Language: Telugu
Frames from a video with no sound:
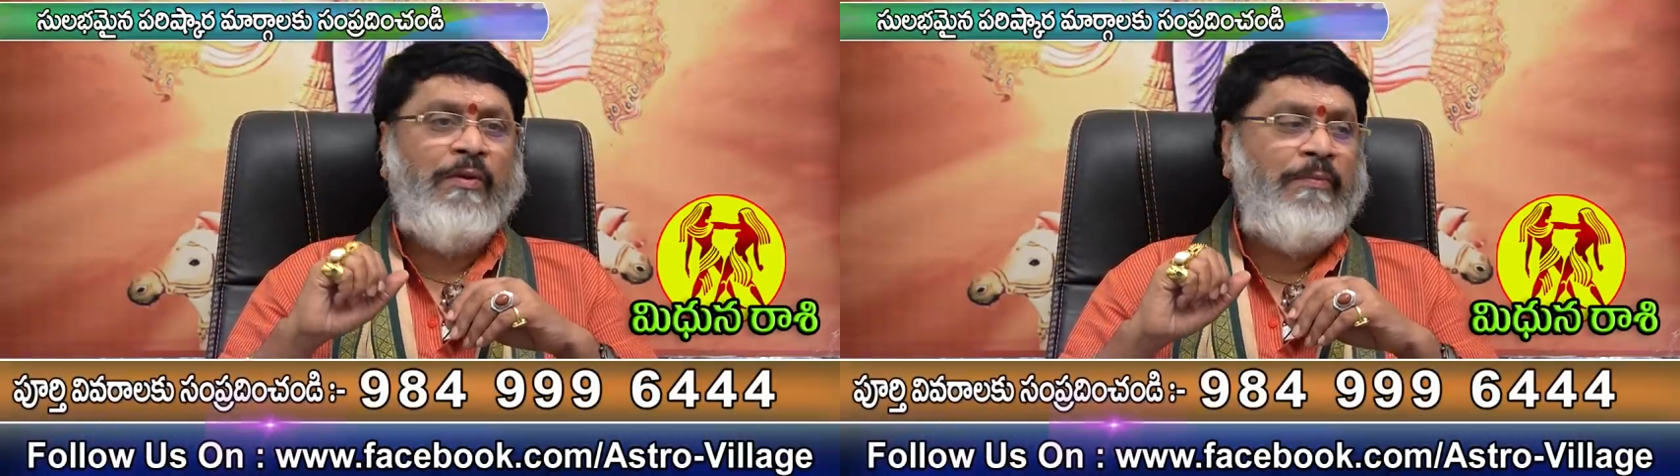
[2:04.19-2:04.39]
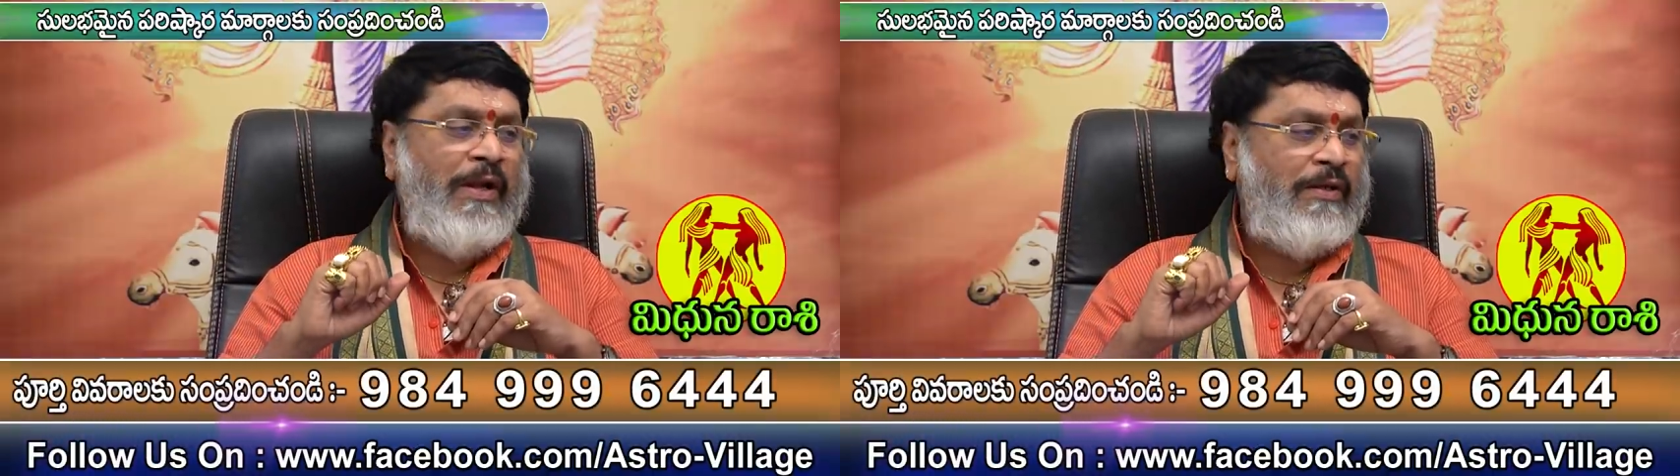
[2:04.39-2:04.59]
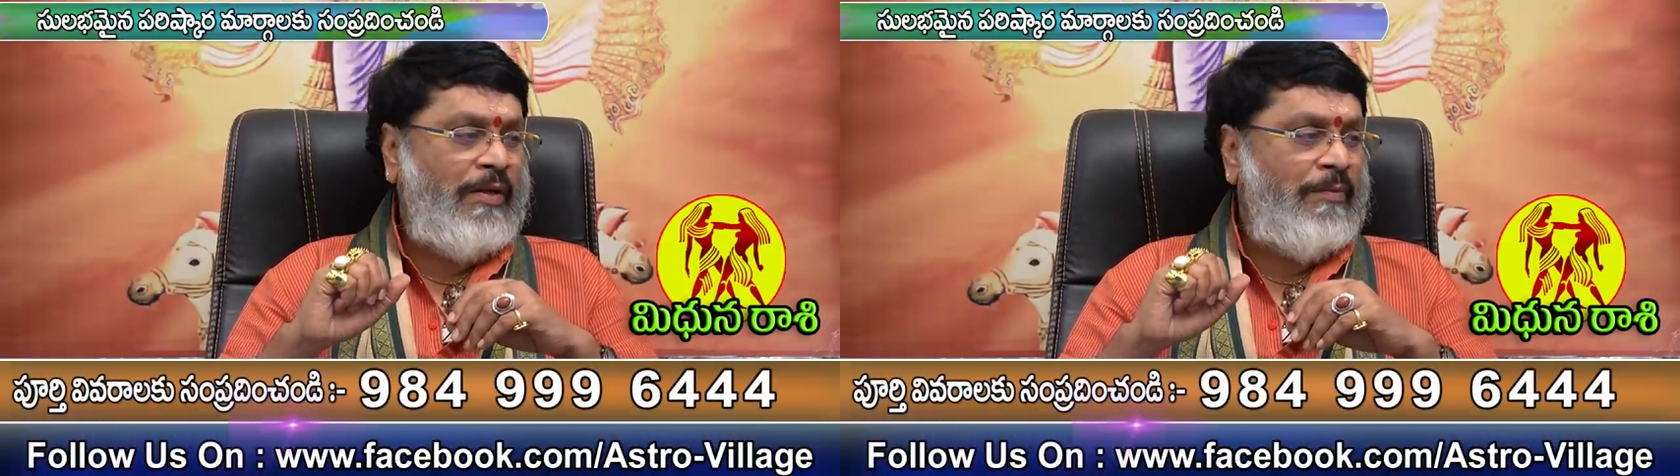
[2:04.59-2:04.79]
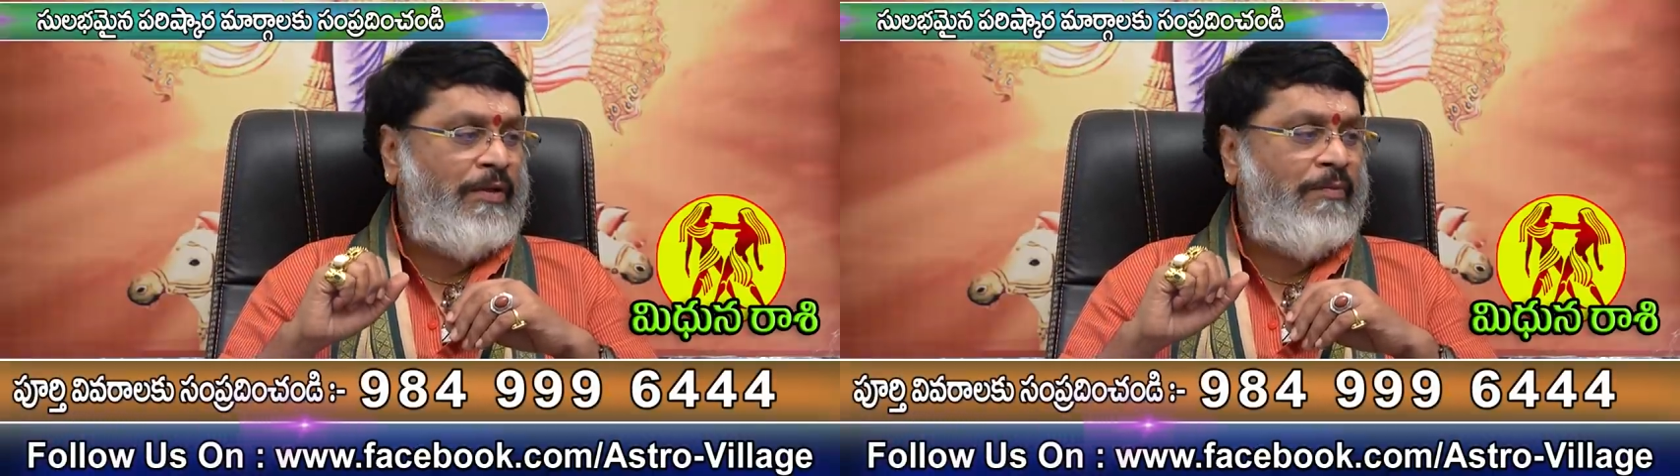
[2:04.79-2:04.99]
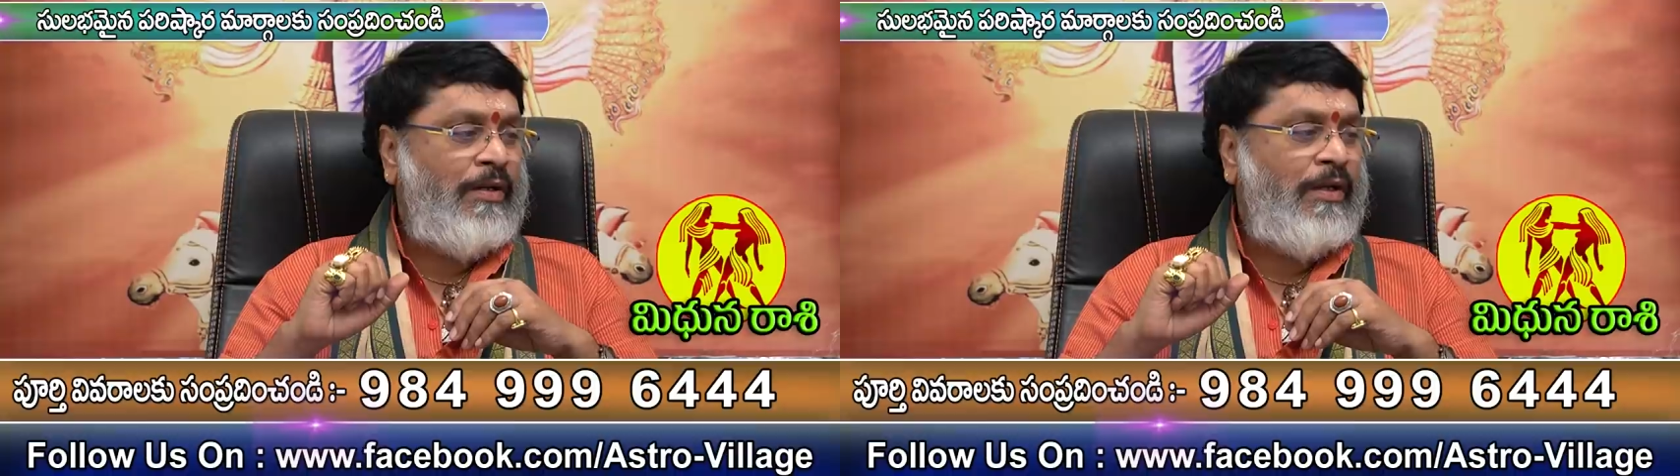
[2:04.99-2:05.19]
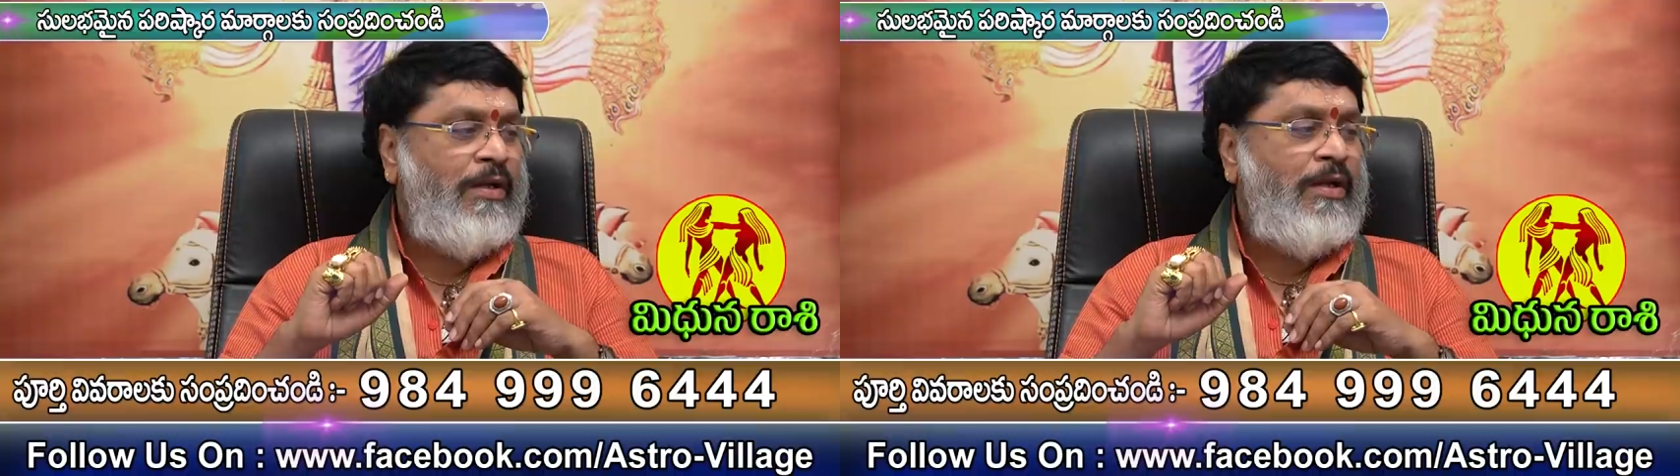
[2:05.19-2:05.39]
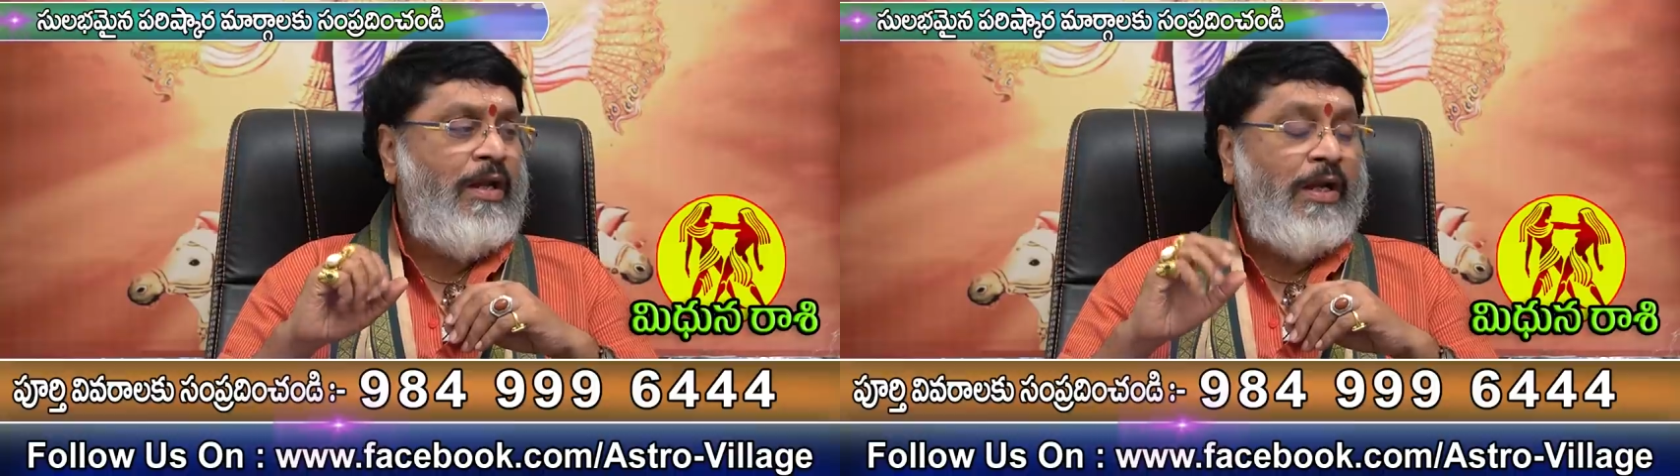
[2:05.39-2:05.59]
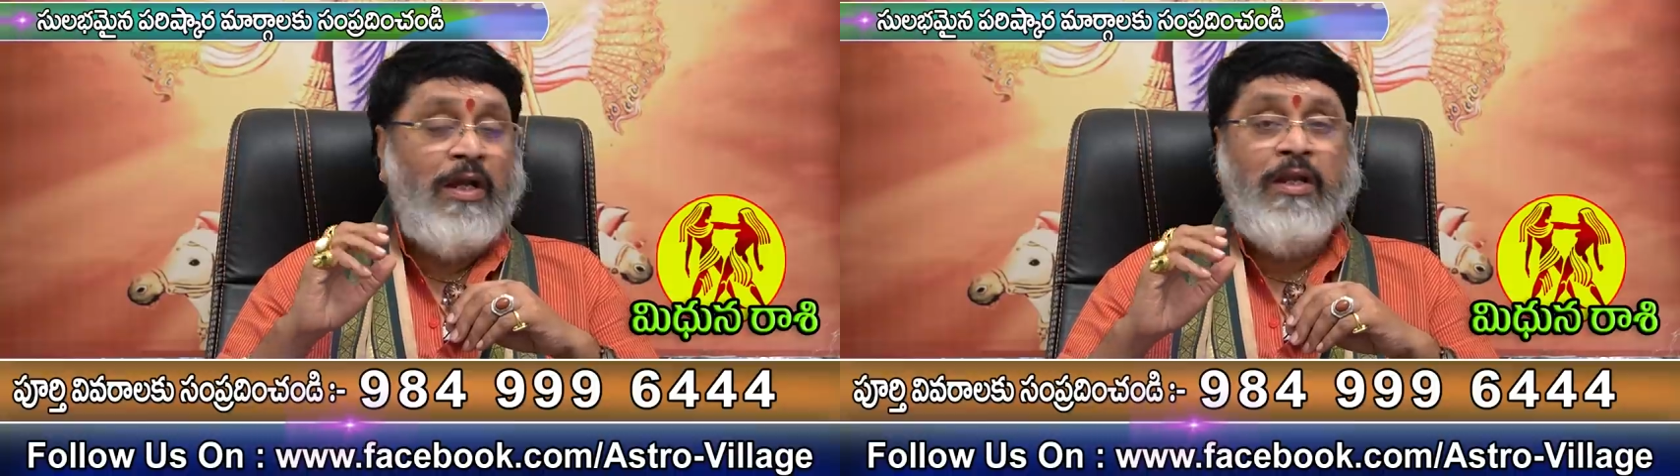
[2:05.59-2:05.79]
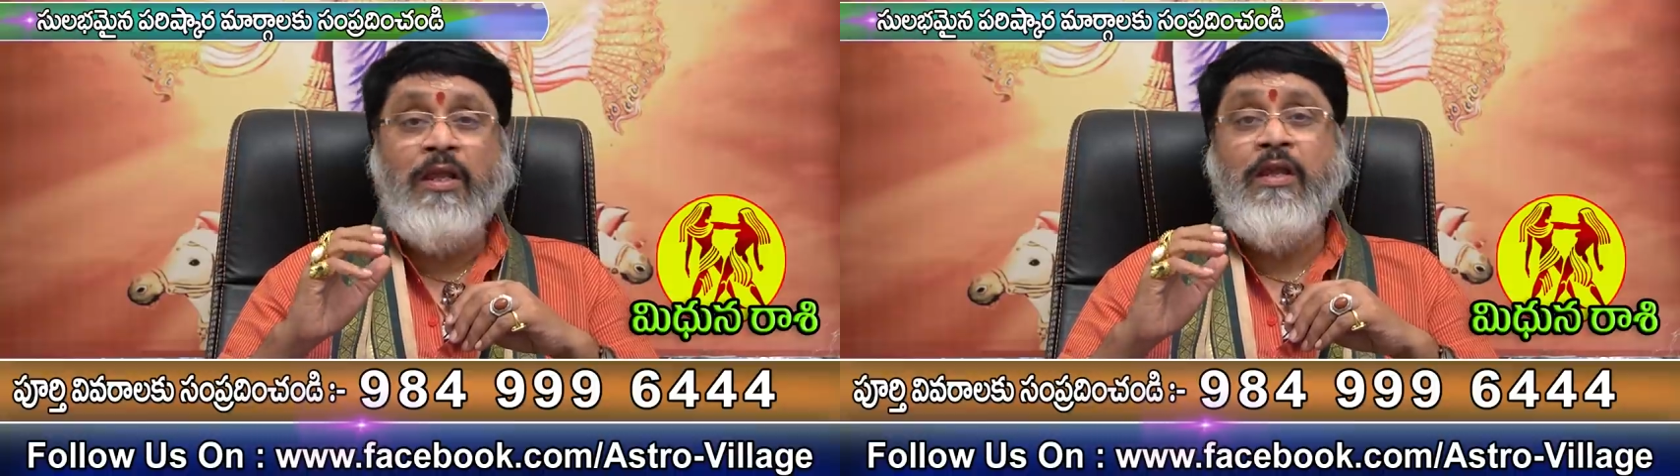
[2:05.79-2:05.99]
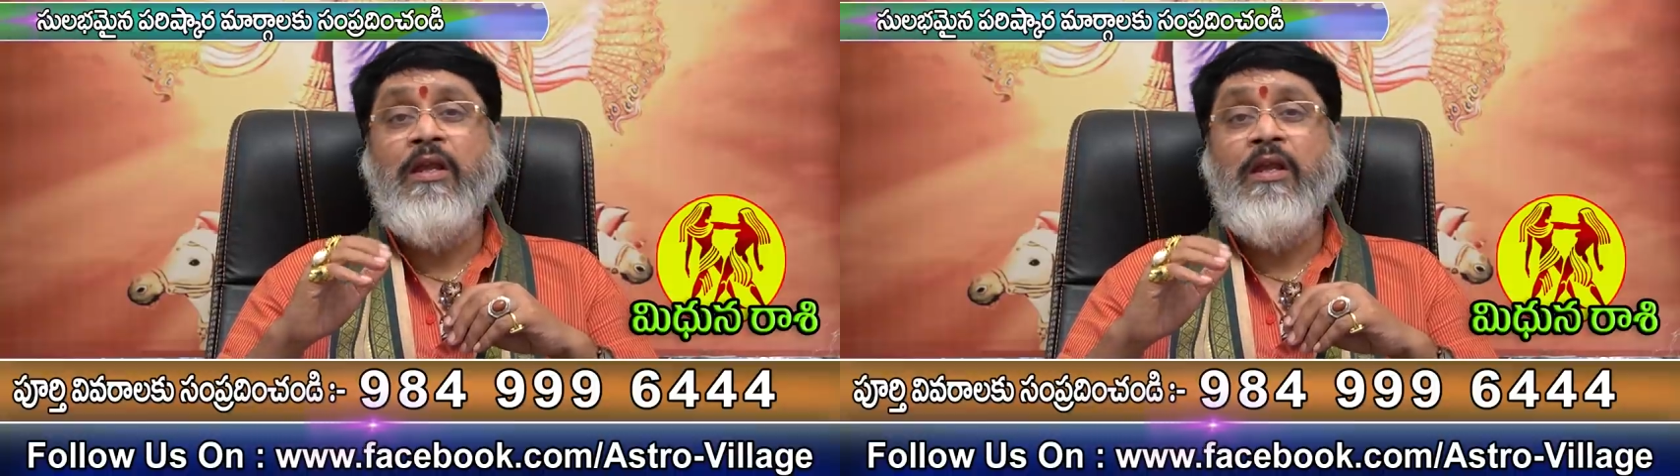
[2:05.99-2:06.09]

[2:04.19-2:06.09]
ఎఫెక్ట్ అనమాట కానీ